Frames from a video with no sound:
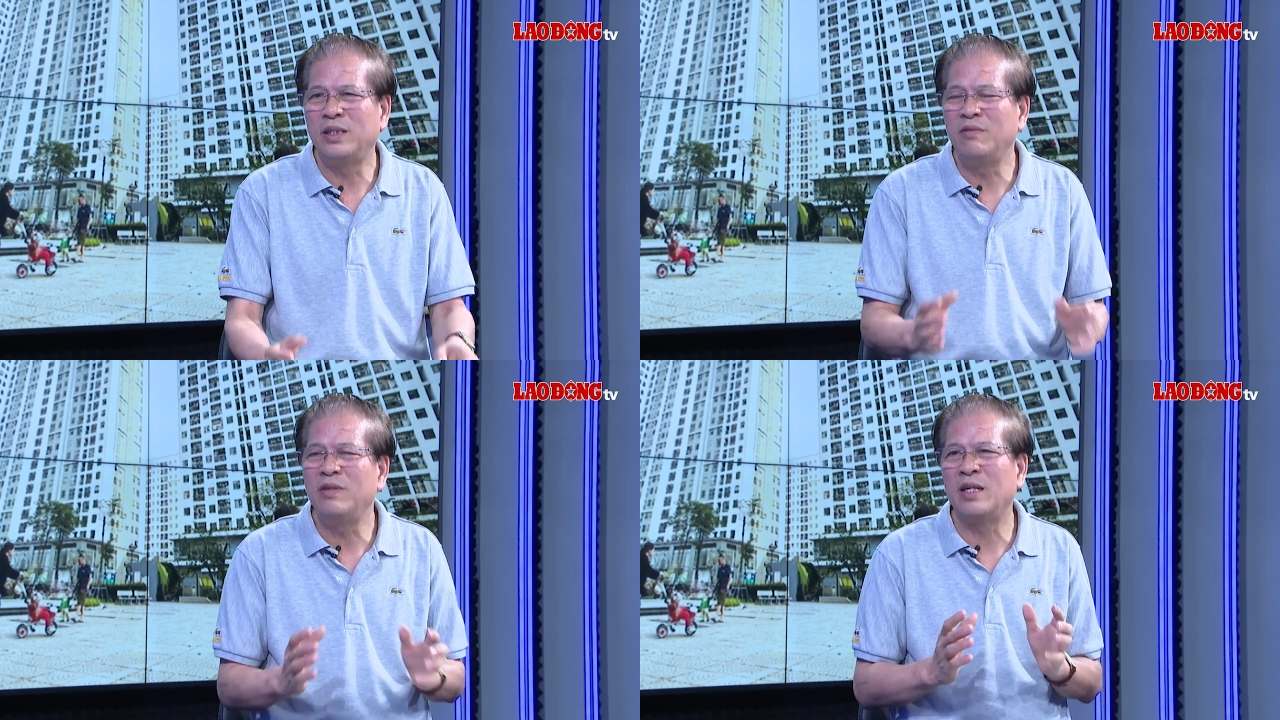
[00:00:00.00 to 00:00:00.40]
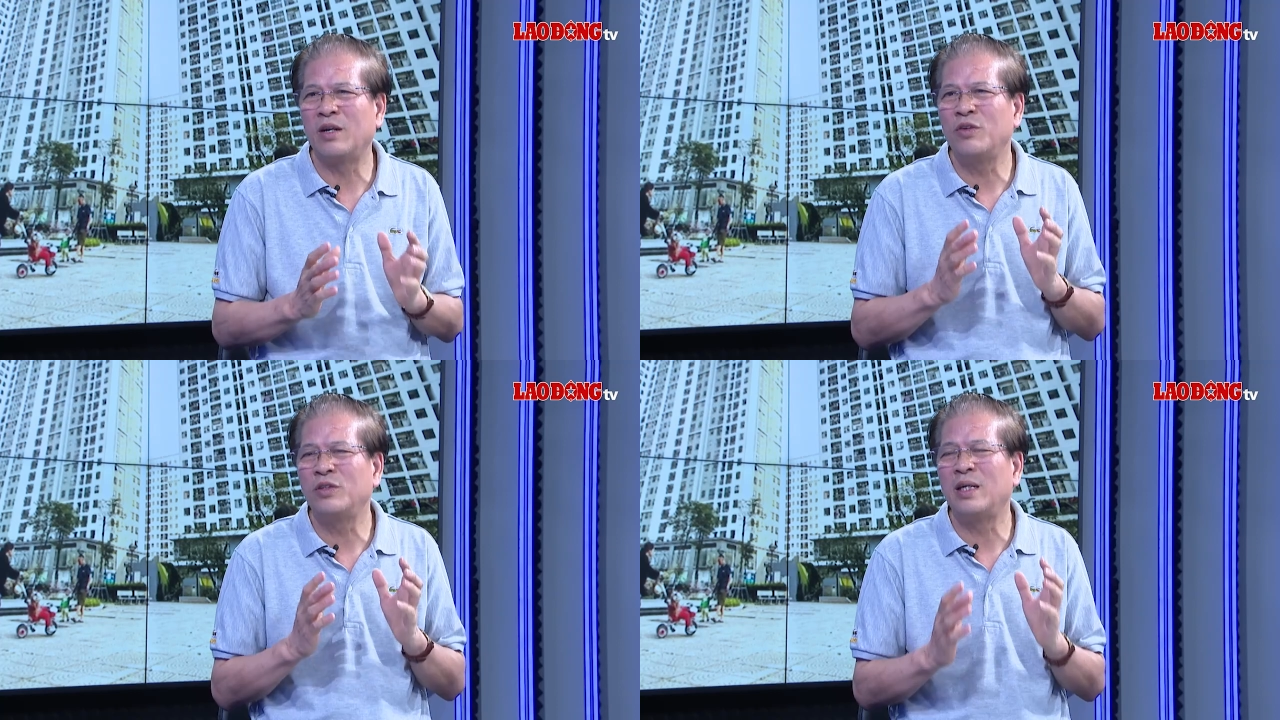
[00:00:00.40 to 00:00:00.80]
Cho nên chính vì
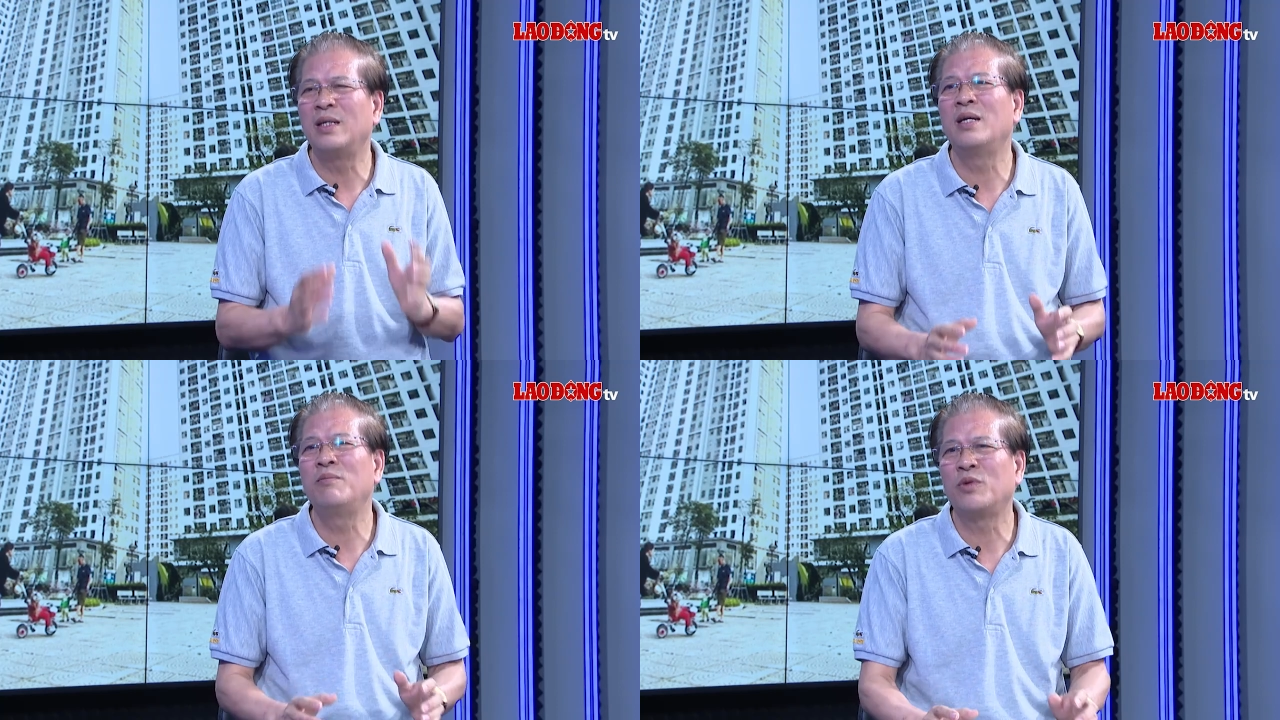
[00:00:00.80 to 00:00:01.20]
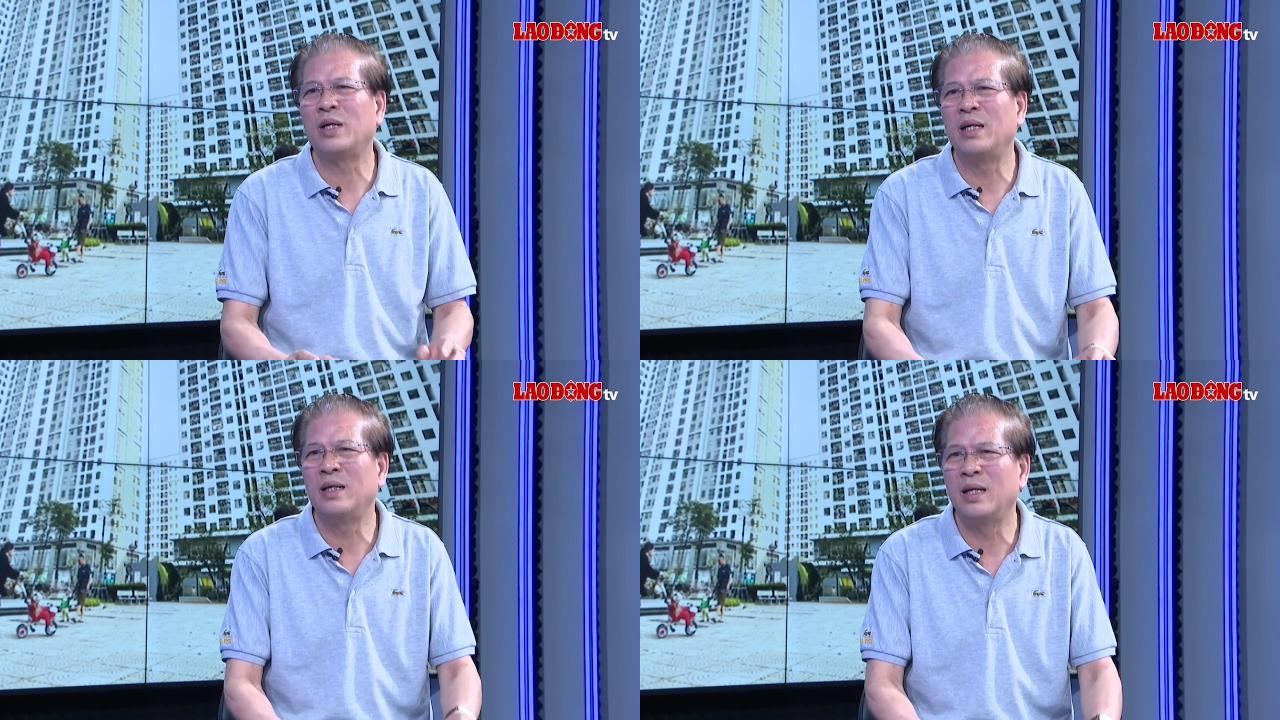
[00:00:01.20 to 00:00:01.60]
nó nó dẫn đến
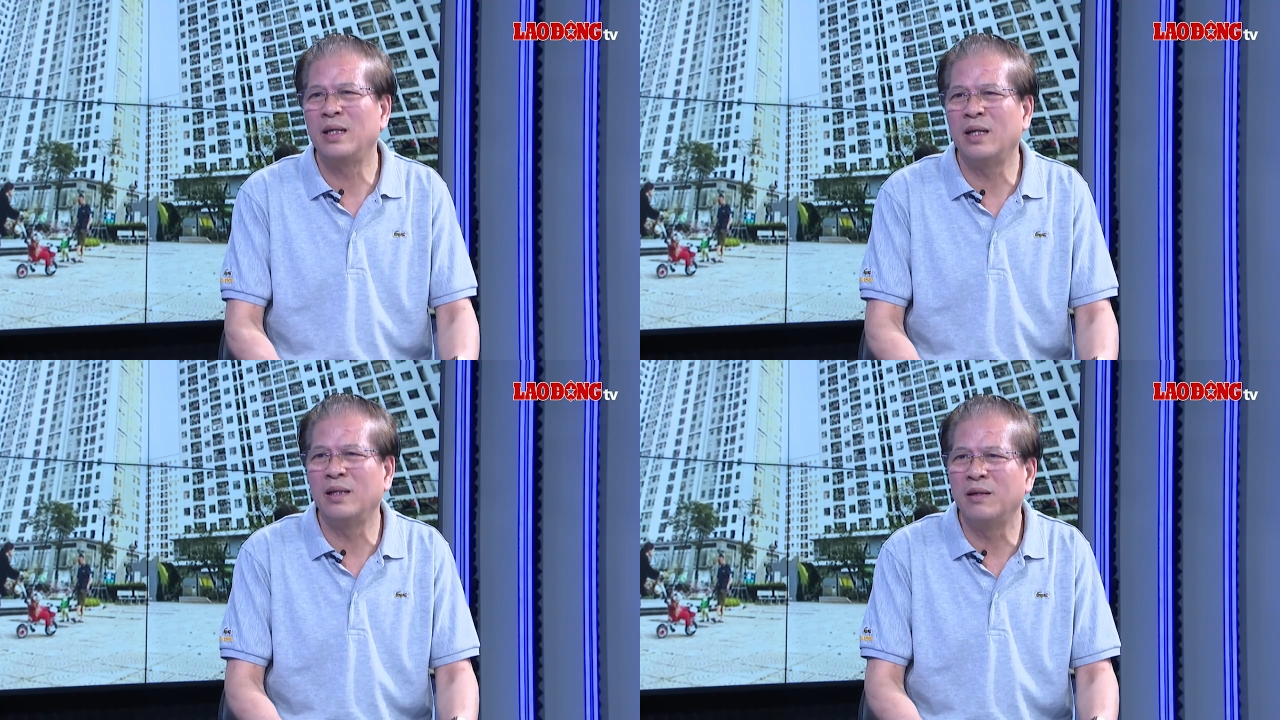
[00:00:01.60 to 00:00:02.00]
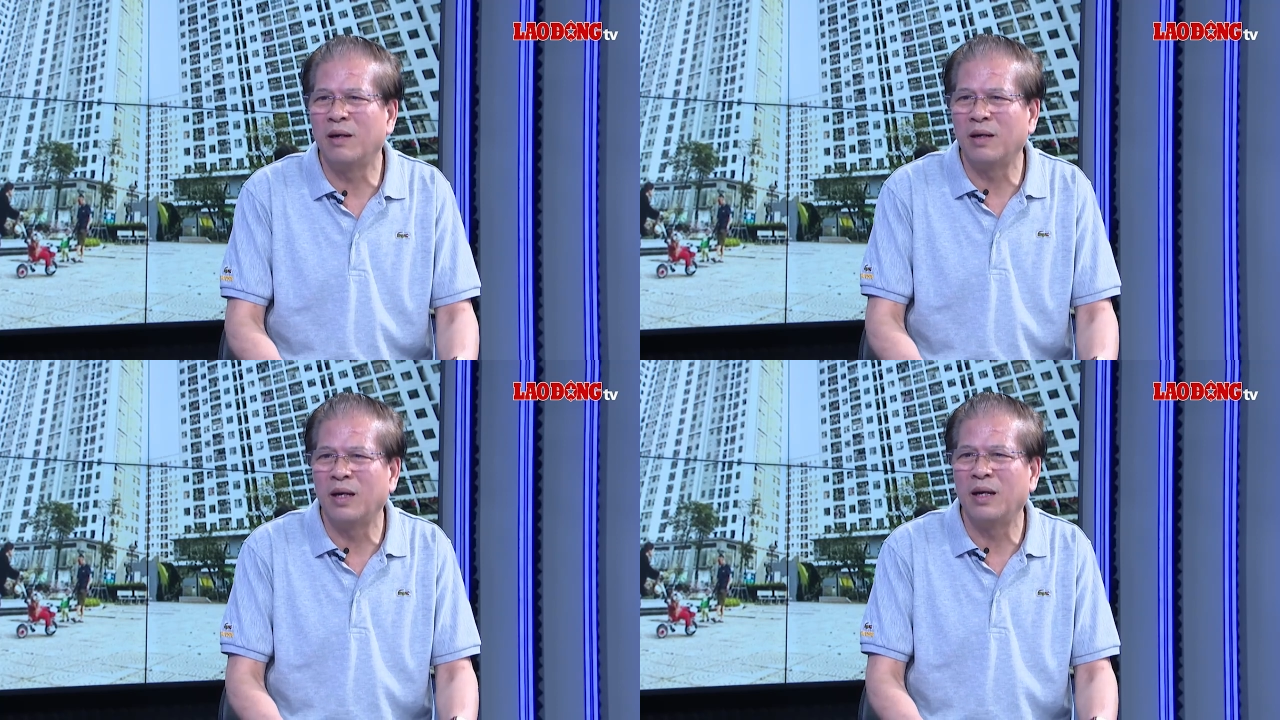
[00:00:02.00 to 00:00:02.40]
một cái cái hiện
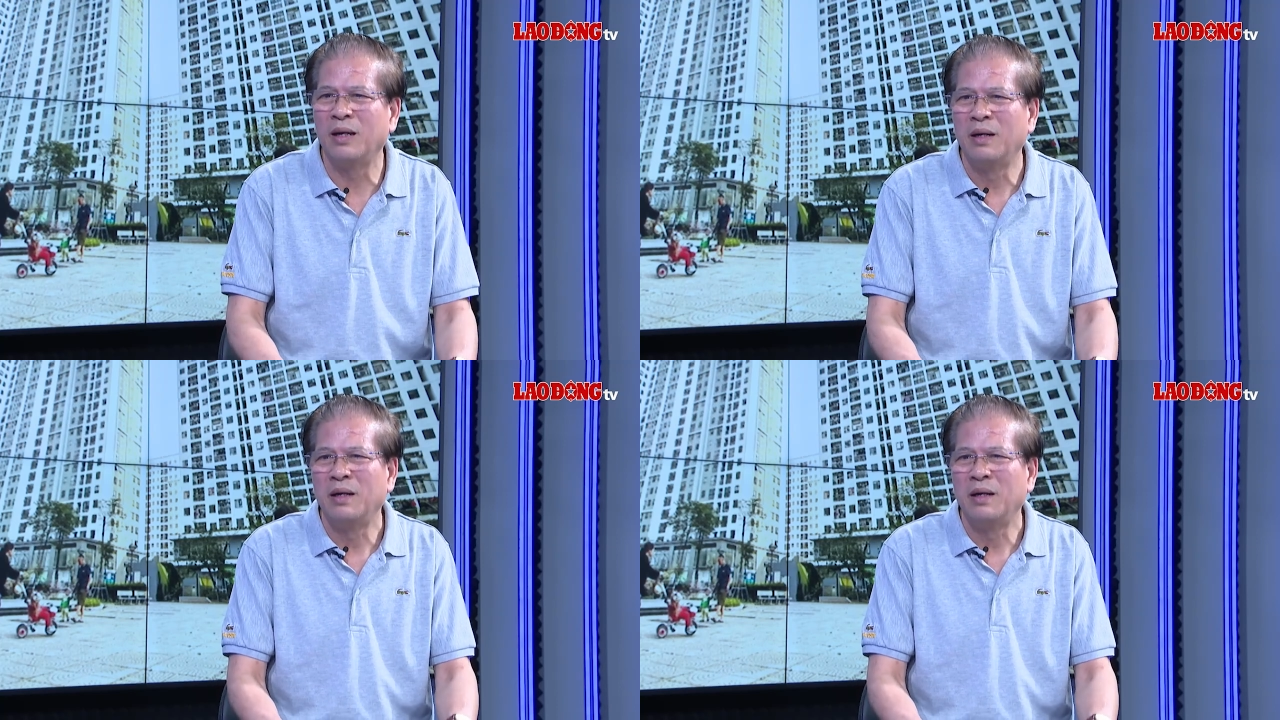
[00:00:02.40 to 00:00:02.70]
tượng là